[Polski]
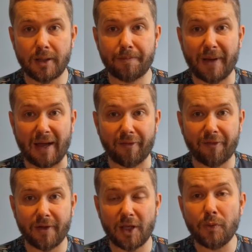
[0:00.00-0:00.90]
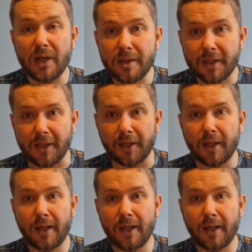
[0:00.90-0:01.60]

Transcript: Puff i Whiskey.